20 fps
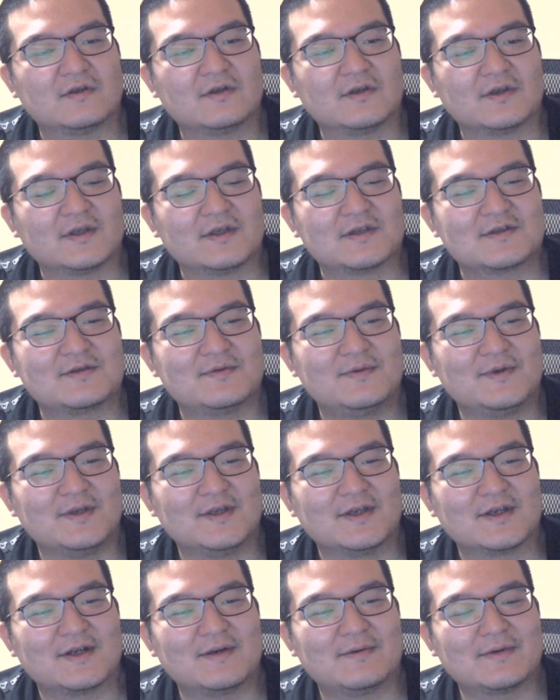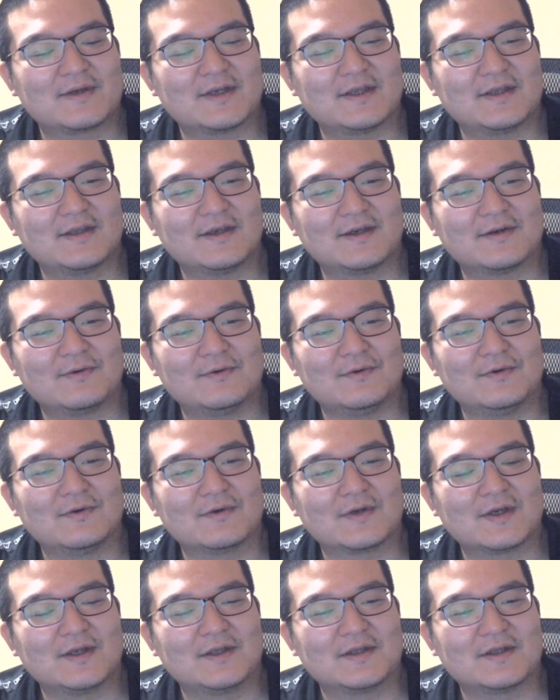で休みにかまけてこ
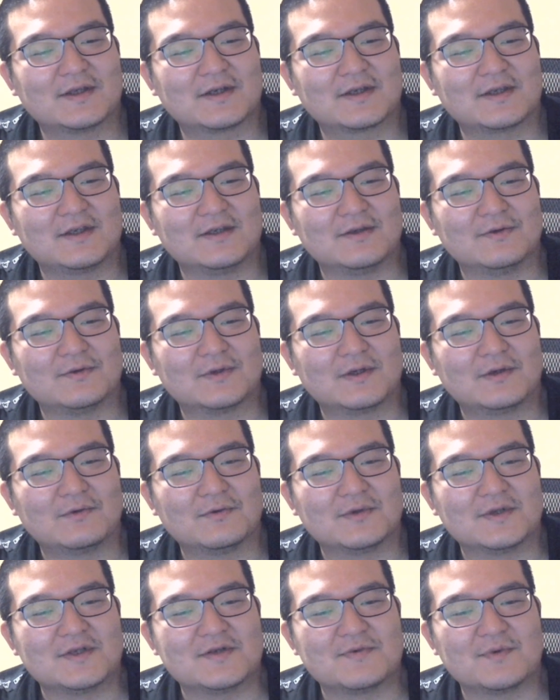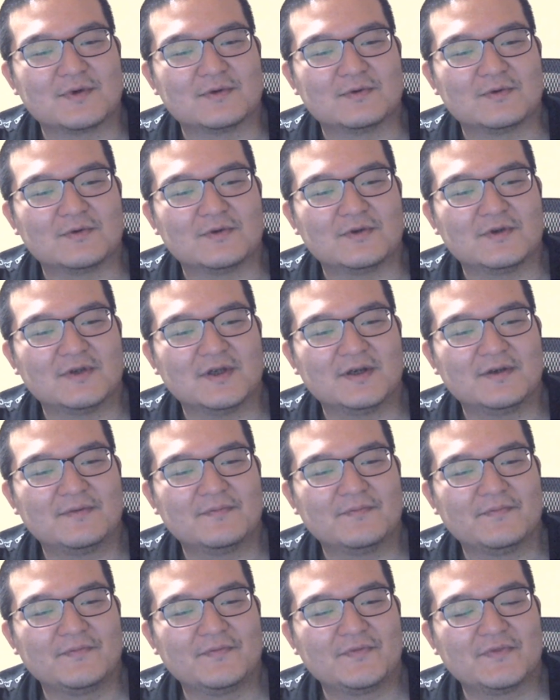うケンタッキーを頼んでしまうという、ね、
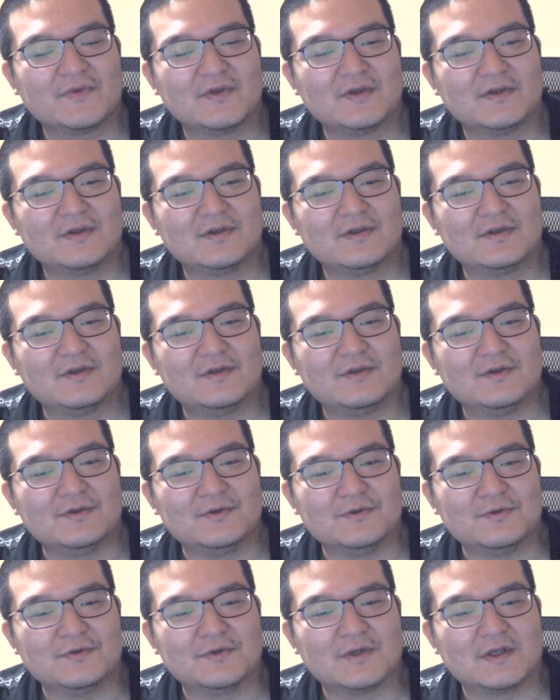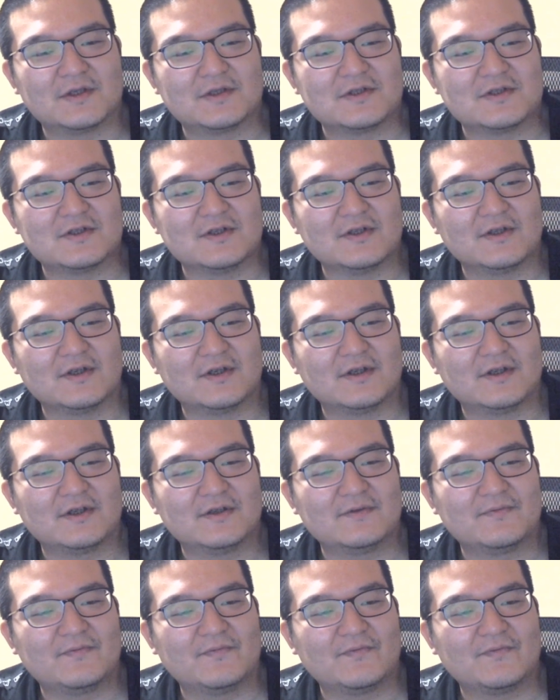いう感じで、
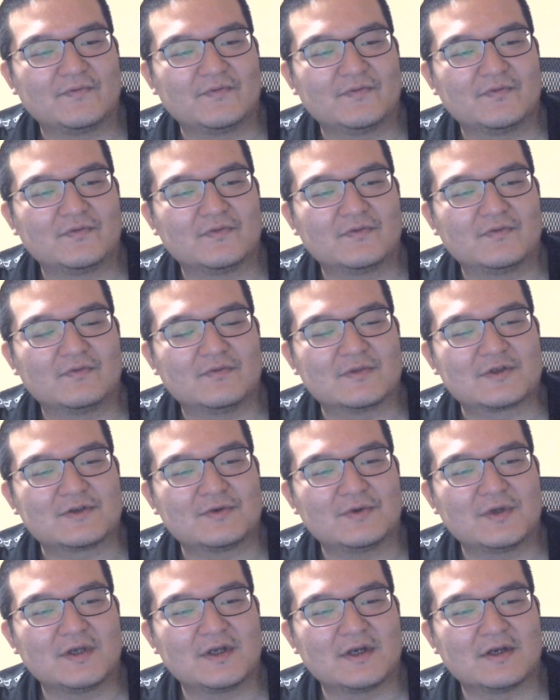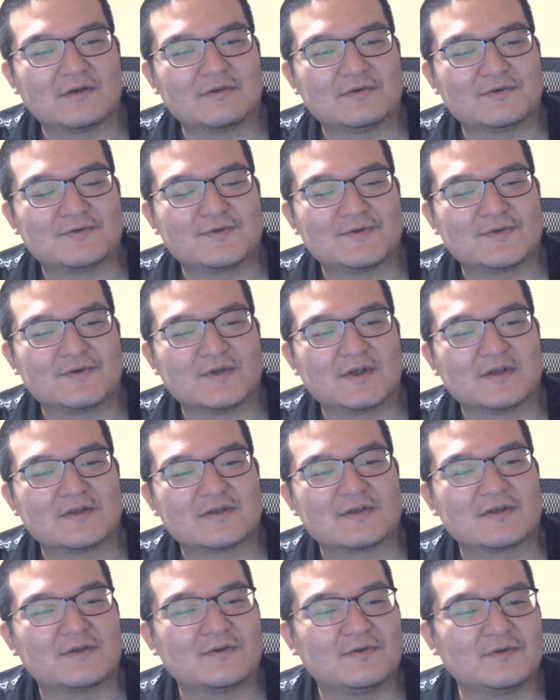まあそれ以外は普通なんで
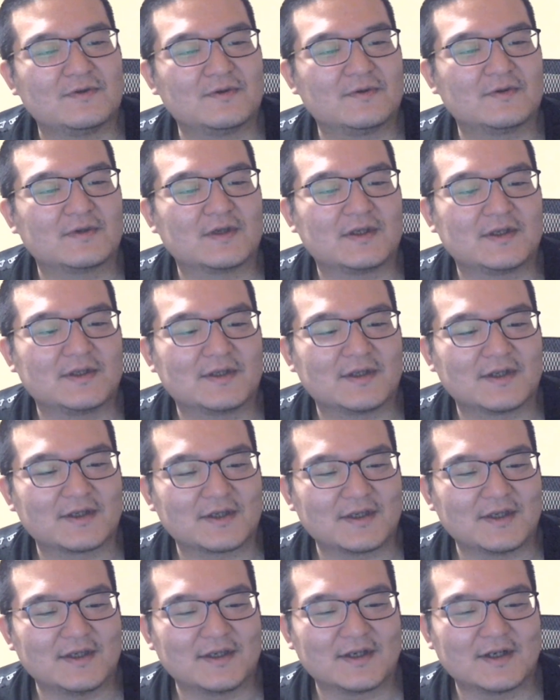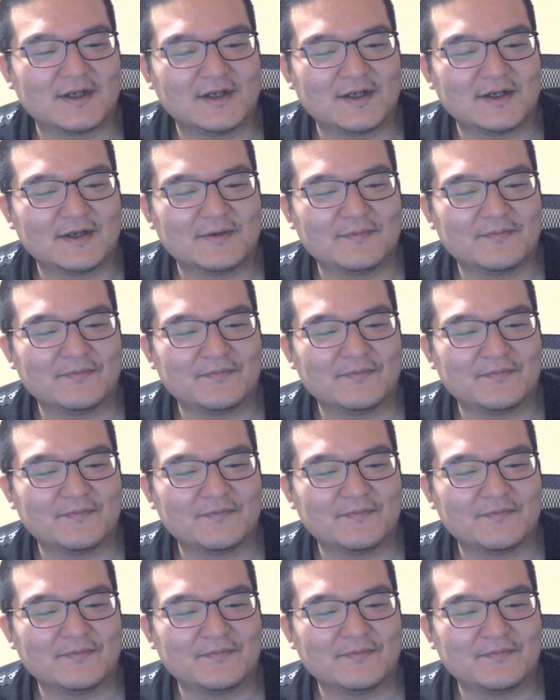すけど、ケンタッキーが、